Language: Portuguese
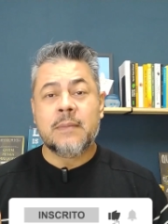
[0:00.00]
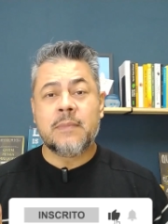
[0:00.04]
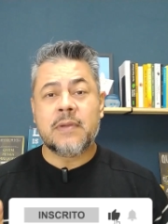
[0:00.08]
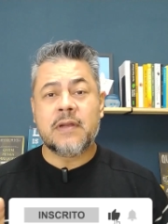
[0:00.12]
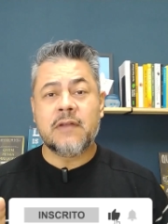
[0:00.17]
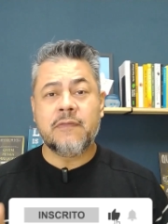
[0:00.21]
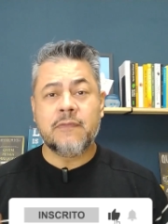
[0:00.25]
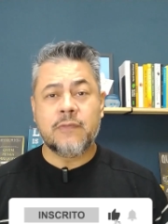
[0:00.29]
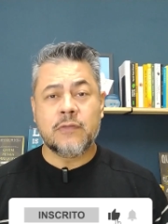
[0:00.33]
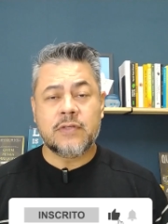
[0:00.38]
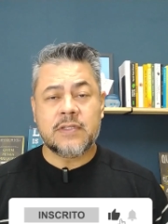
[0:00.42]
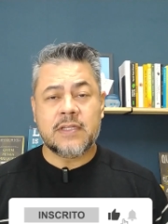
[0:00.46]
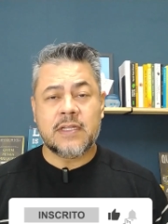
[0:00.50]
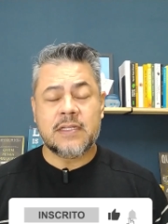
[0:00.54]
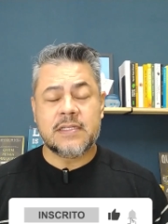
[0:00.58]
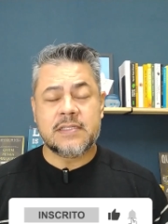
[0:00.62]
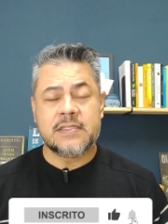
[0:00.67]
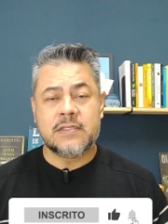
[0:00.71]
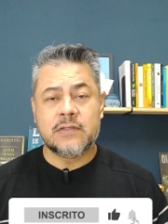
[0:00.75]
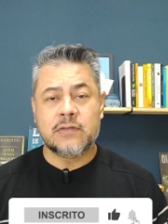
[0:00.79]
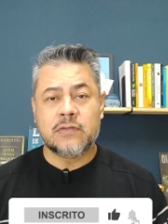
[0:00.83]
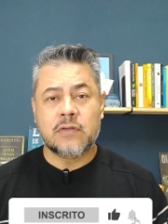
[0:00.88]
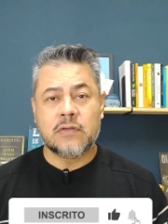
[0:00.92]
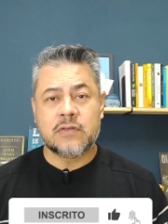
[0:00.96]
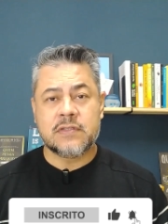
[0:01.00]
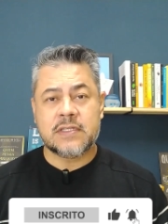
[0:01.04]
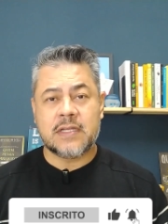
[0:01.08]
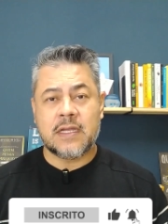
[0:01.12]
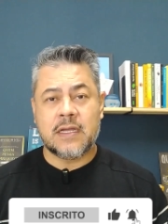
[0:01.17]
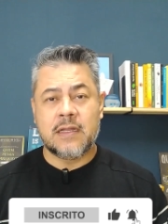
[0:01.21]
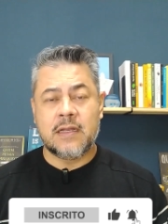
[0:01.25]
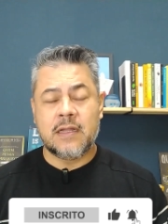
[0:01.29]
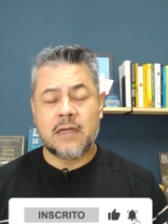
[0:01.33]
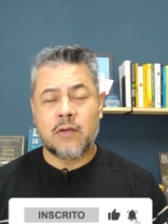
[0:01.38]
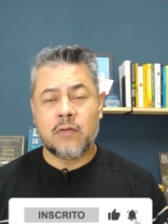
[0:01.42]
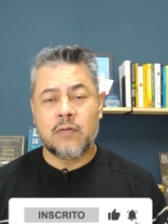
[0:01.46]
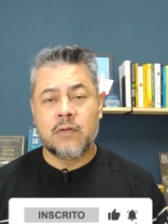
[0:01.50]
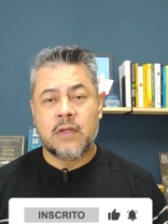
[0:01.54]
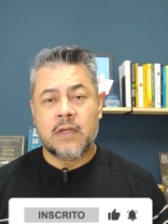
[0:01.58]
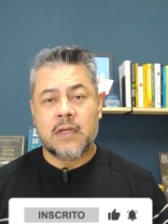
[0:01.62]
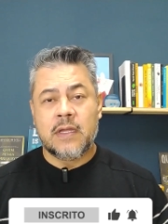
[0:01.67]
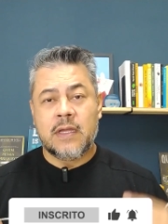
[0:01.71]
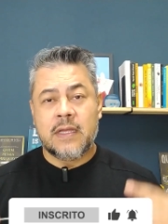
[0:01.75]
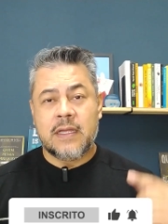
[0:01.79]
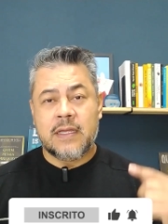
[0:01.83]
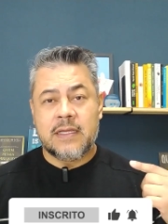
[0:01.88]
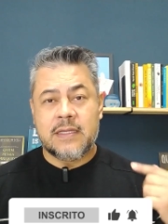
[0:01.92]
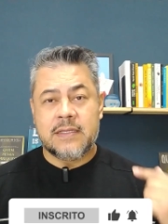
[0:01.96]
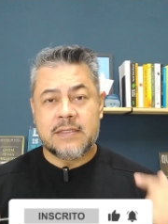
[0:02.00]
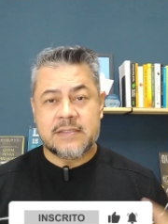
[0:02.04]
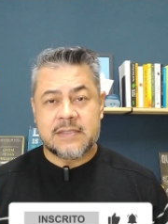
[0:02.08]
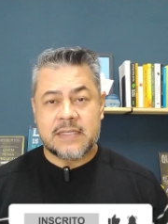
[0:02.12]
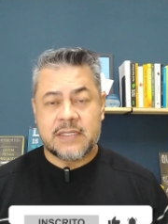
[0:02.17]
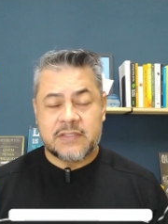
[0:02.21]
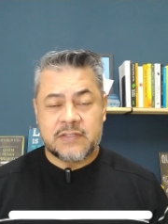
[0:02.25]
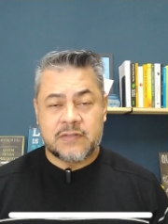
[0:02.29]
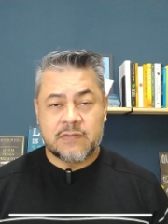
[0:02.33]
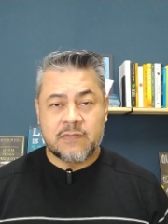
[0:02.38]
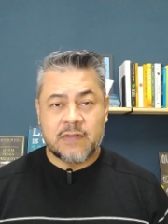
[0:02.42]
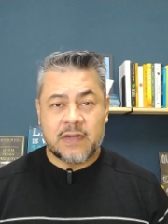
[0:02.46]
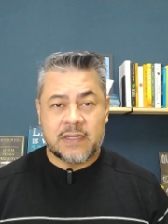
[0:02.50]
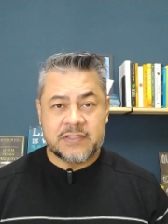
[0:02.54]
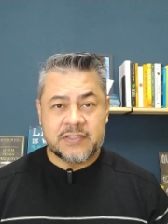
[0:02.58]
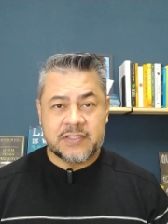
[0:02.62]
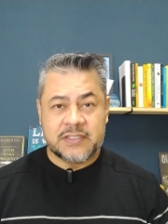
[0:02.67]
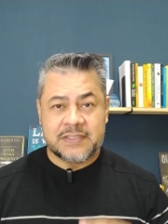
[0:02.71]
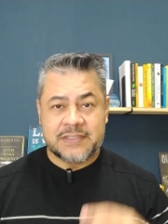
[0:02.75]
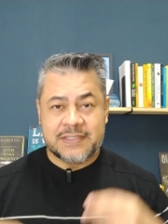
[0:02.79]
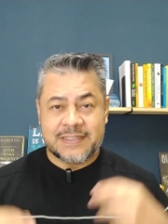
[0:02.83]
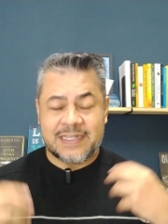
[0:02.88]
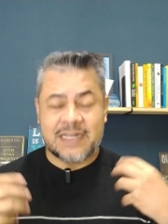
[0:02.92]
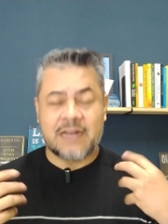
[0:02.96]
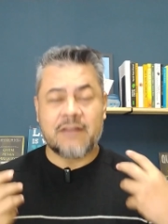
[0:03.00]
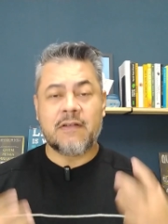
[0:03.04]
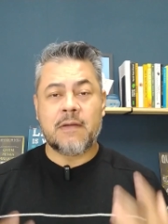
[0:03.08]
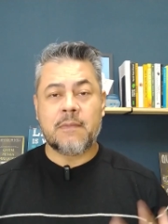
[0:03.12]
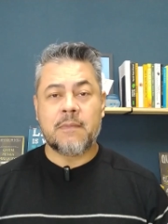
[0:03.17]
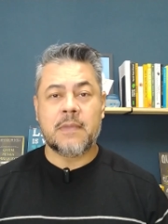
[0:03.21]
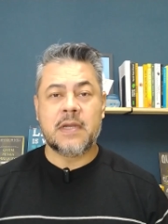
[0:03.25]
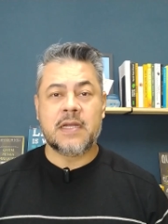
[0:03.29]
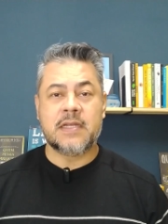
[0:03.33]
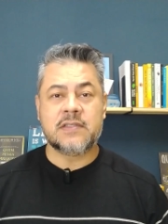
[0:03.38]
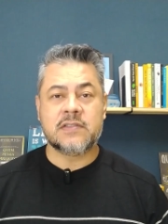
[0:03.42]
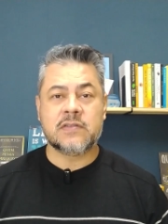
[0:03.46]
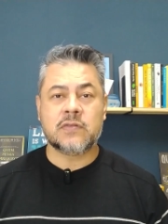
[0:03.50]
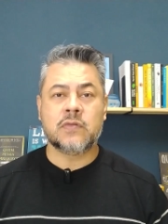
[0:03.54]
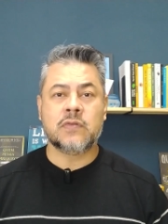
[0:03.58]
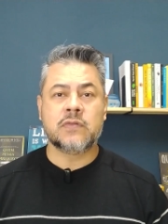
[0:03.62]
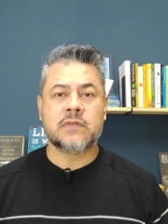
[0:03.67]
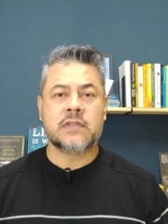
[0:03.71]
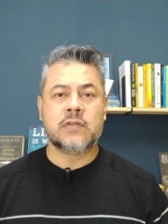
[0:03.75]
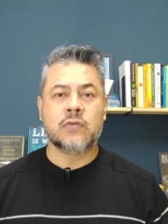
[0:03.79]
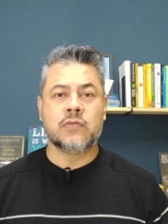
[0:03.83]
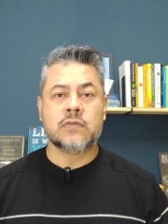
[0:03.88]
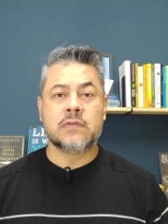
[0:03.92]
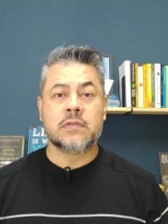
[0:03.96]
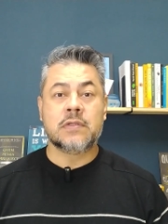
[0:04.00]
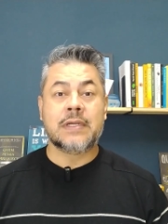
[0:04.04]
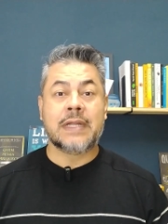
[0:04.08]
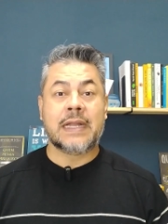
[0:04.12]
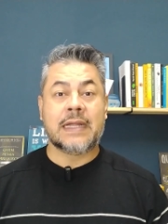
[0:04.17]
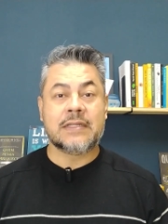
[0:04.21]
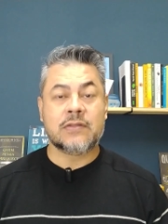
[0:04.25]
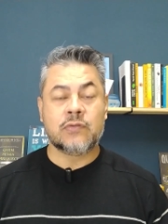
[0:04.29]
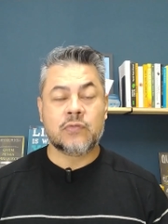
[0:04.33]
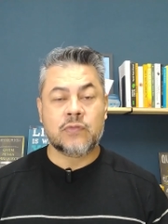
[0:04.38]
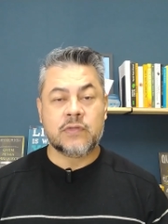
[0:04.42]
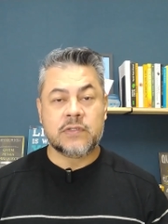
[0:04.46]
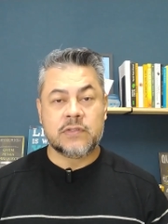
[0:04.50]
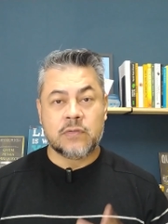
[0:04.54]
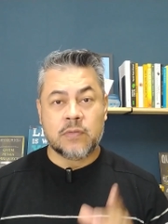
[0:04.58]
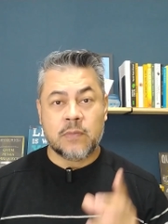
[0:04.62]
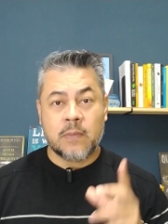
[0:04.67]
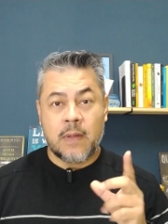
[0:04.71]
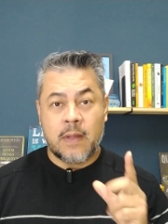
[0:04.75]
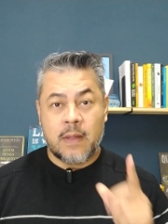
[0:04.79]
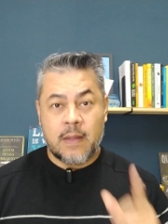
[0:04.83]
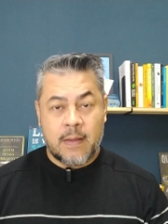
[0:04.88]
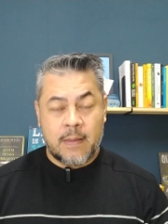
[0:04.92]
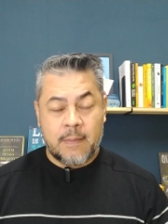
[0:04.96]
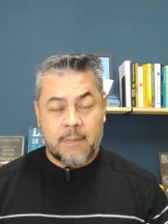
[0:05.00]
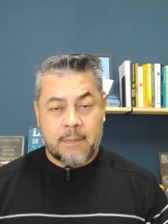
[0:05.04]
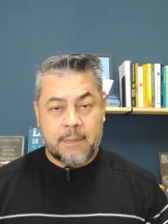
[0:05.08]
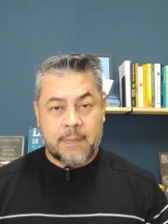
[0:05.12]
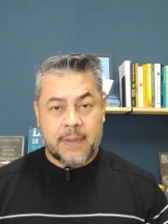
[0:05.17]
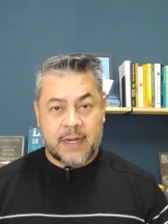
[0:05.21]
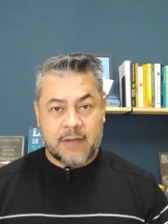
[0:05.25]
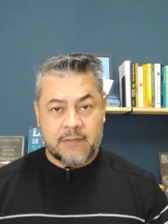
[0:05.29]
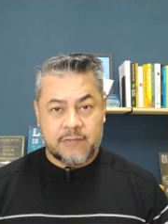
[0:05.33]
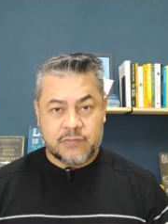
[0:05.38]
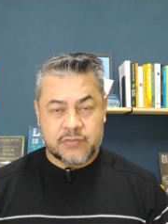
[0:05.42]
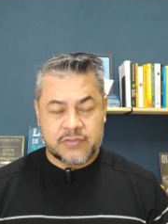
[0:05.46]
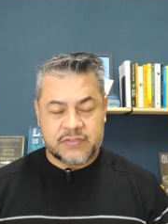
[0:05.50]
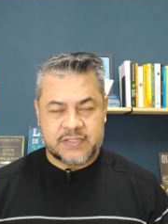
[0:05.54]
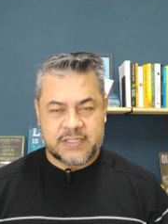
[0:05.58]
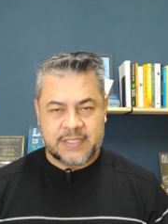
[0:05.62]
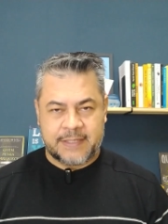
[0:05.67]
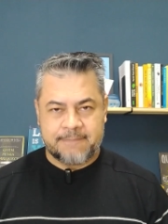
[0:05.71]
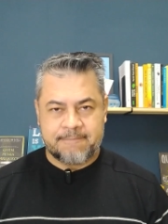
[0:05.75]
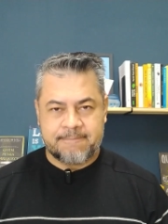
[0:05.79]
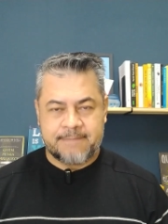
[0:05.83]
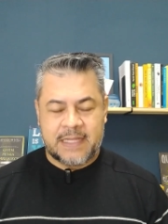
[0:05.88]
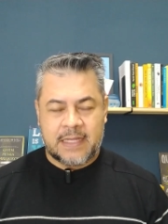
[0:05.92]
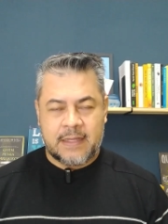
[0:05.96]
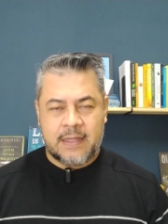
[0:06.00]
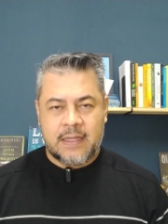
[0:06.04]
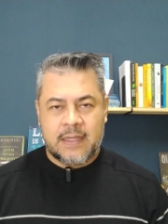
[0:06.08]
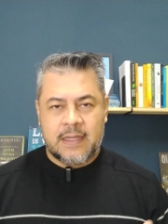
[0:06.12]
para fortalecer o nosso canal e incentivar a gente a gravar mais conteúdo gratuito para você.